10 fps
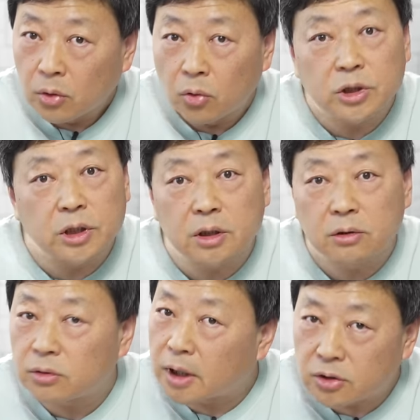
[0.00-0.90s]
胡锡
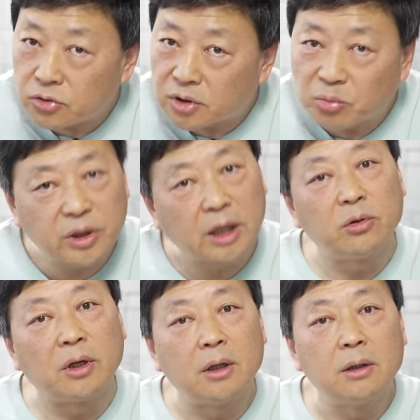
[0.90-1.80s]
进就开始觉得不太
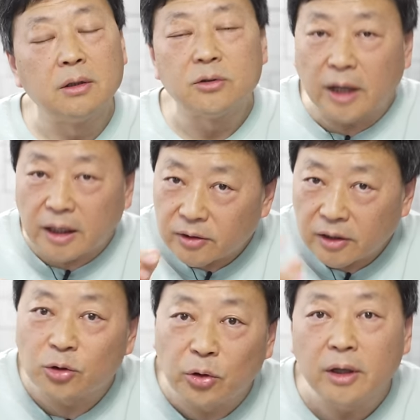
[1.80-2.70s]
对了，就开始
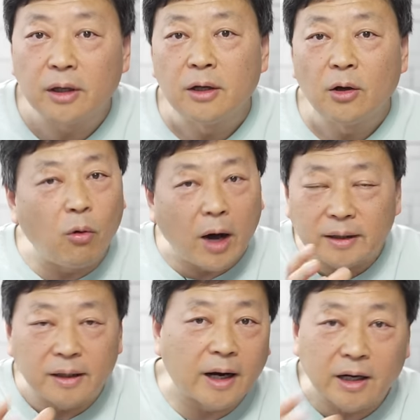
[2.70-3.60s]
往退，话
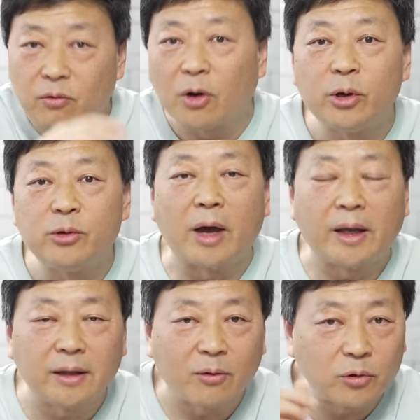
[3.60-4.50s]
呢也开始往回
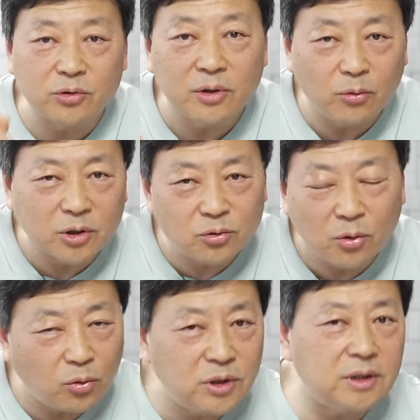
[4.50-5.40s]
圆呢。我所以我就说
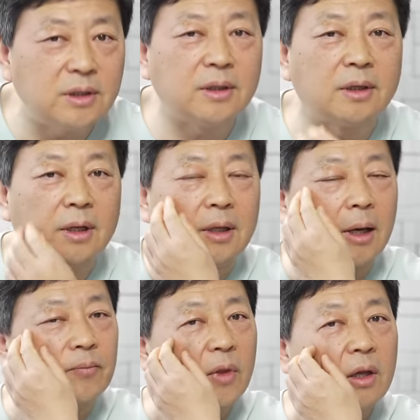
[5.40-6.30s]
胡锡进这个人呢，
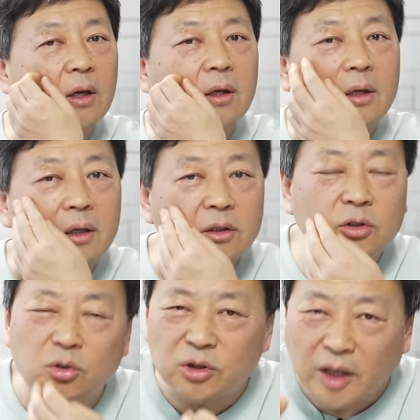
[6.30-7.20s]

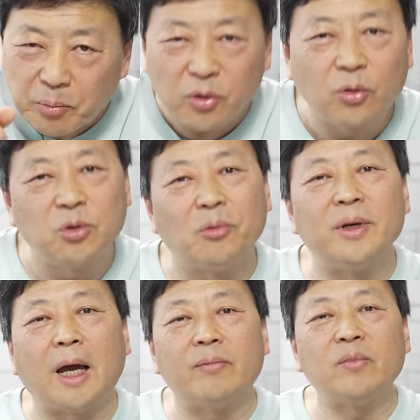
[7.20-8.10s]
就是他不够勇
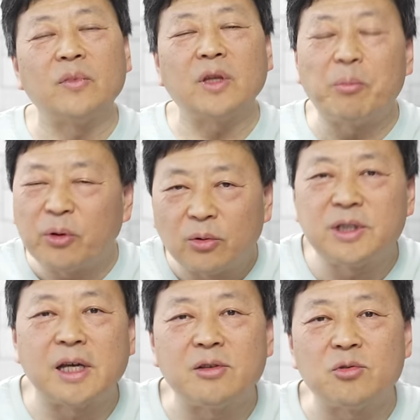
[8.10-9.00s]
敢，他不够
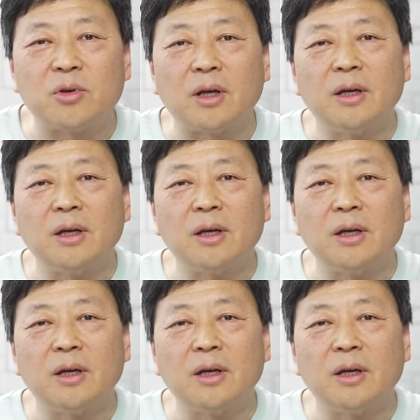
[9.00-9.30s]
坚决，